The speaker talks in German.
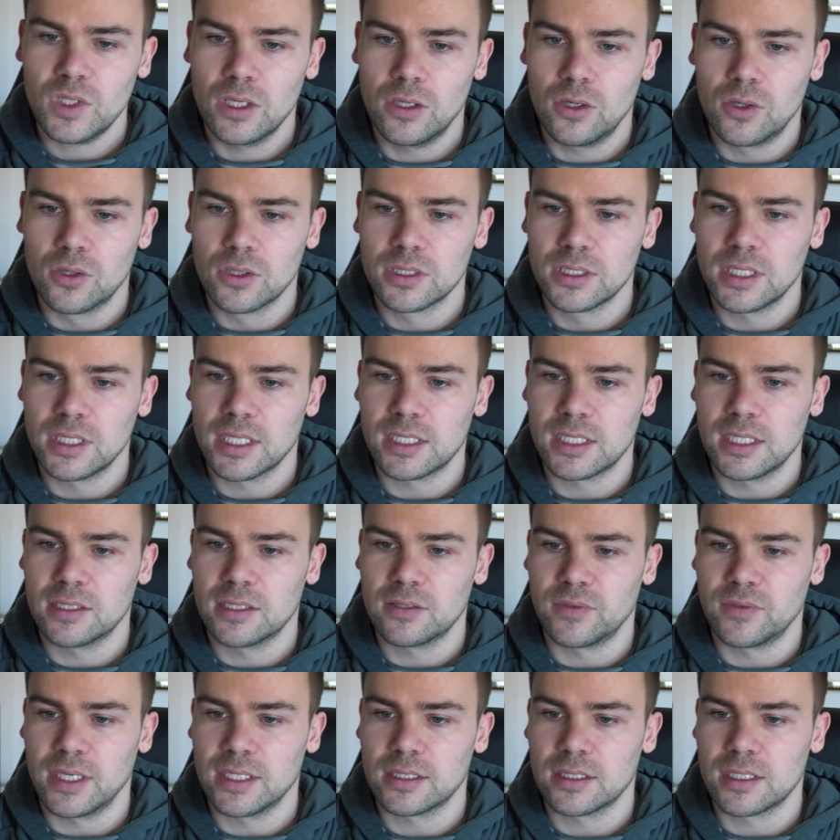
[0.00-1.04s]
Hogan
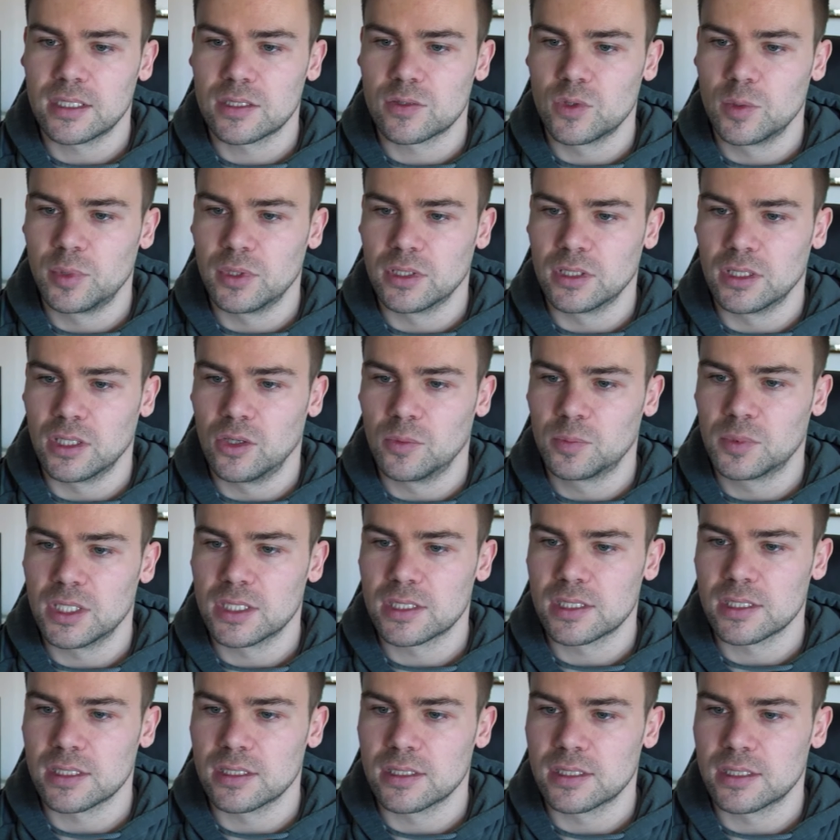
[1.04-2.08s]
erklärte weiter, dass Ripple glaubt,
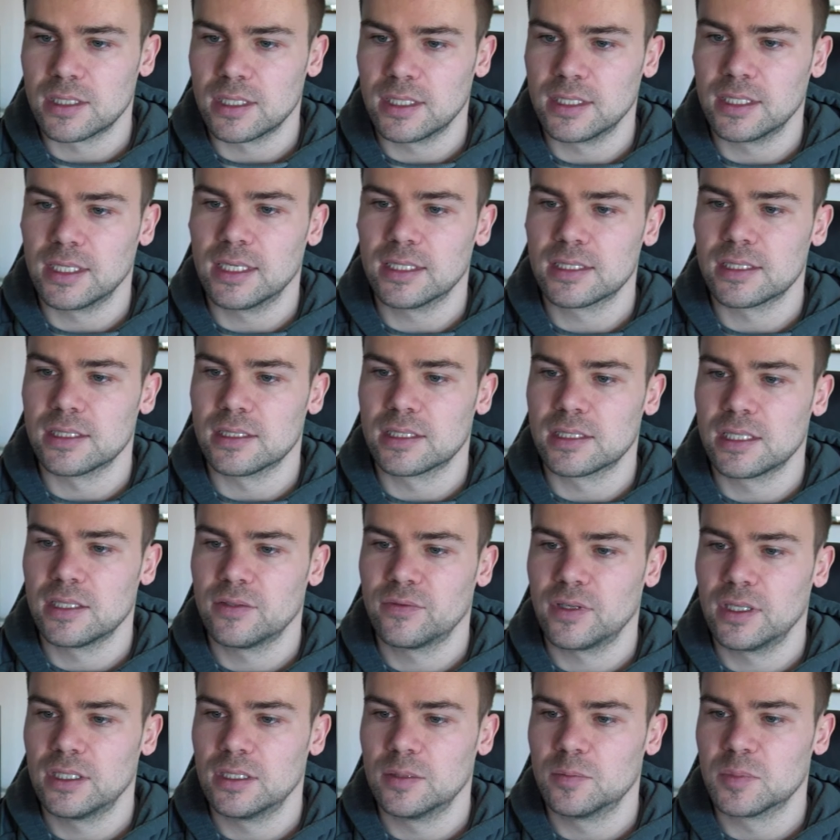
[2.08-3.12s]
dass es den
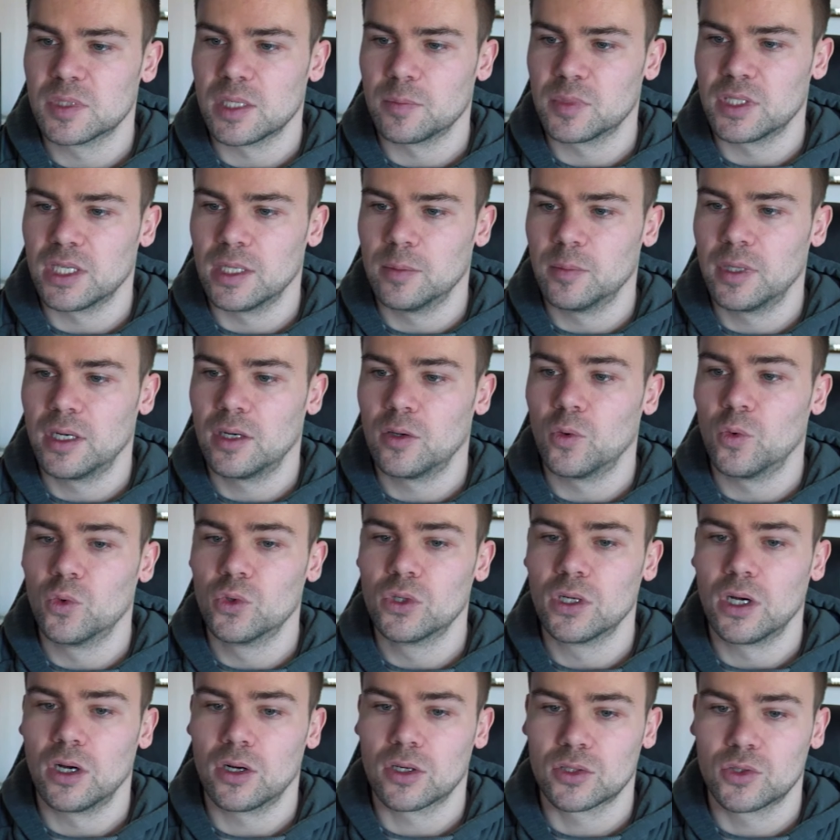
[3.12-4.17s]
SEC-Fall im September
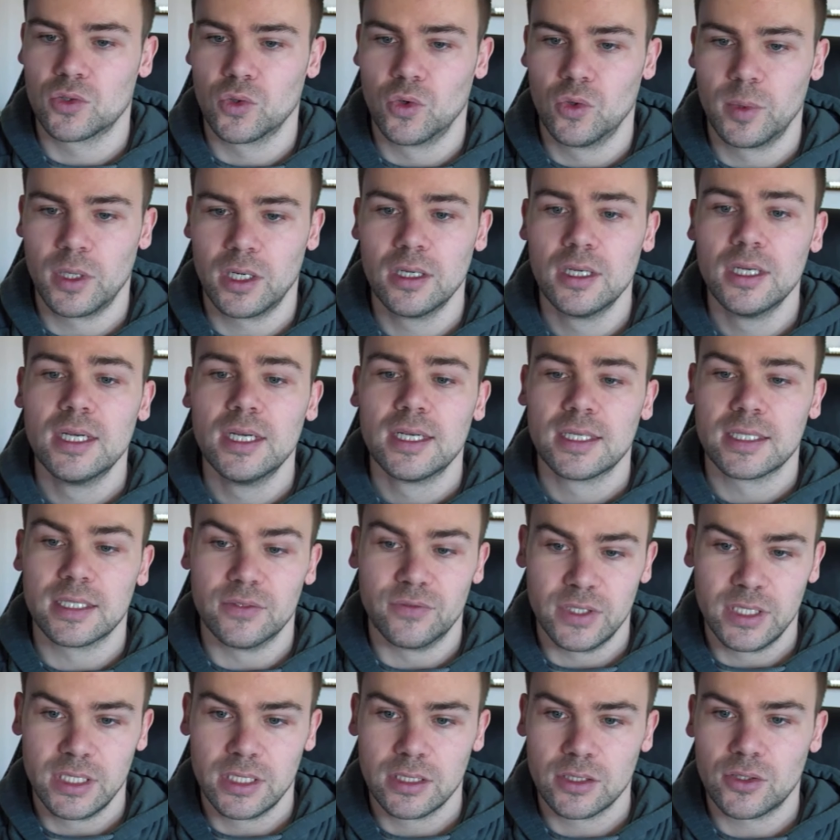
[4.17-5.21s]
oder Oktober
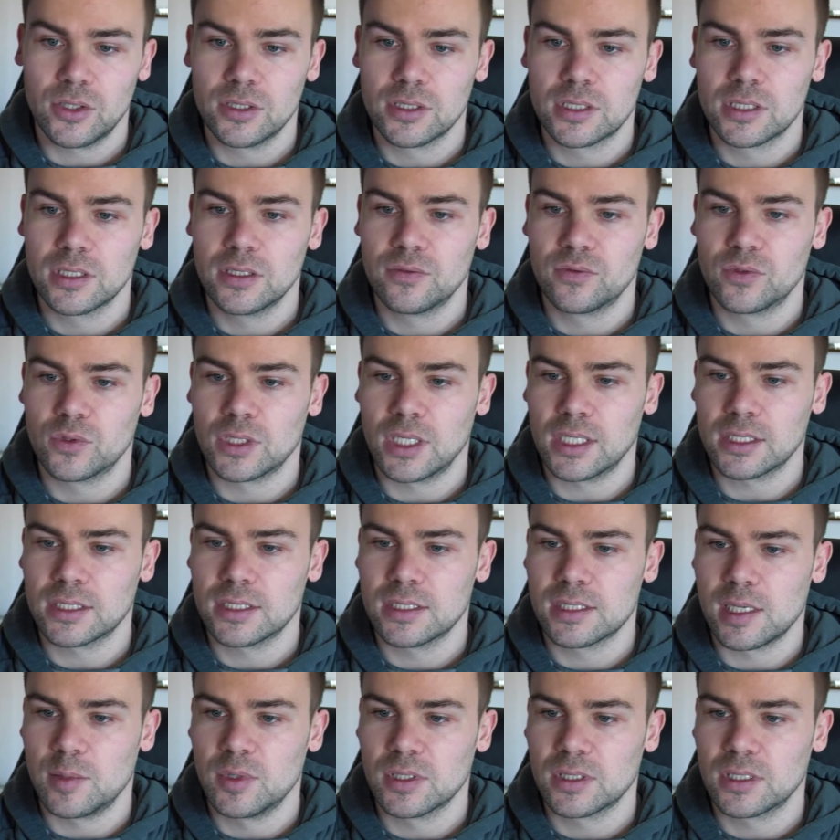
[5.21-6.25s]
gewinnen könnte, wonach die
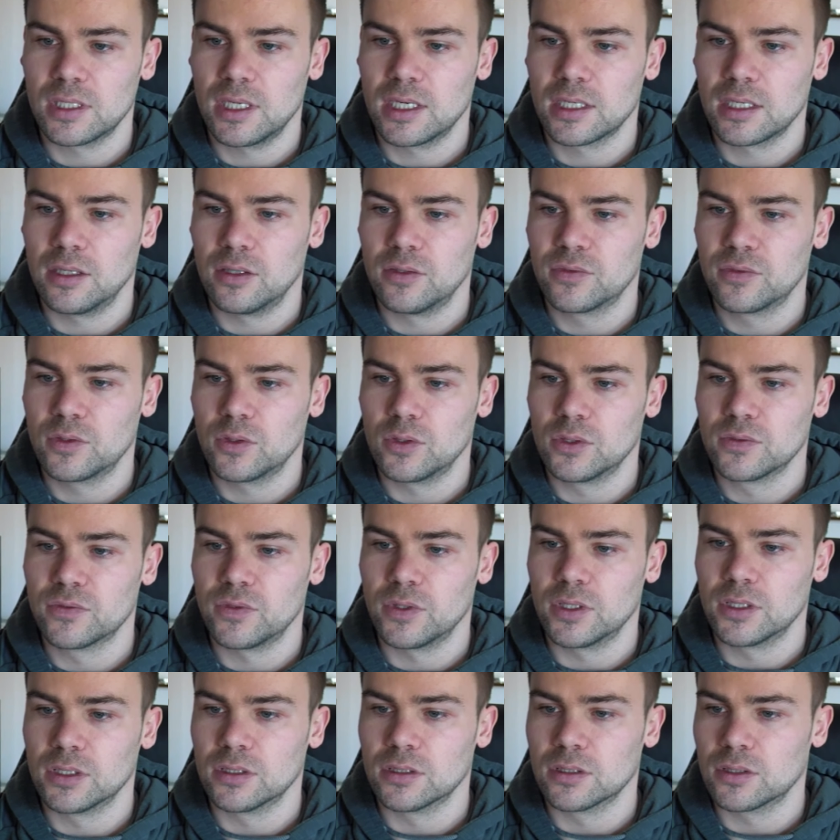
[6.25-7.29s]
Sammelklage aufgrund
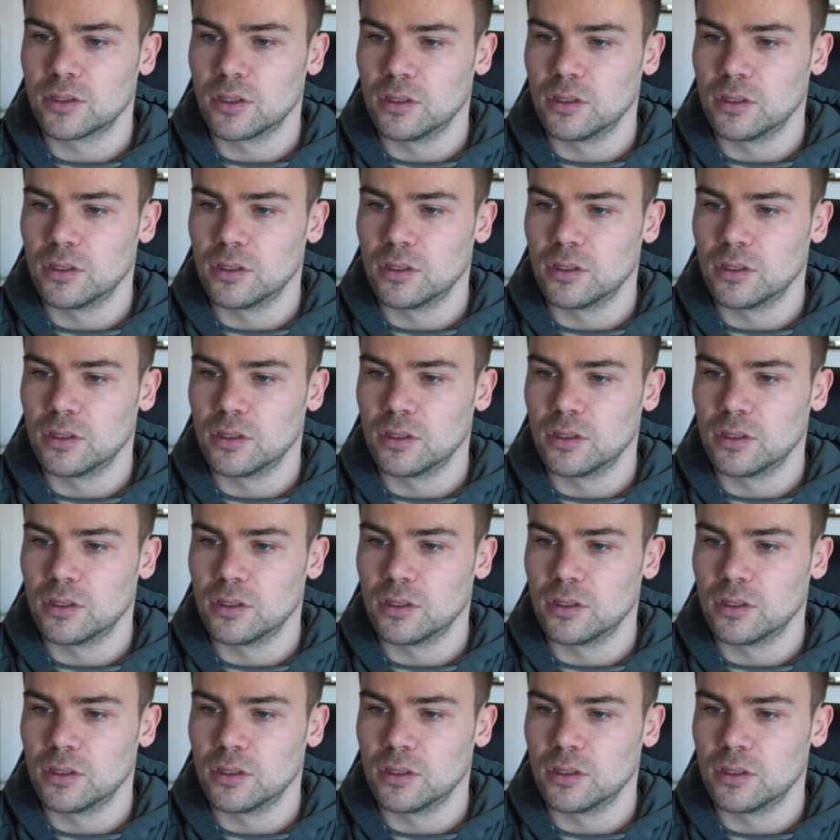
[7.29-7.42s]
von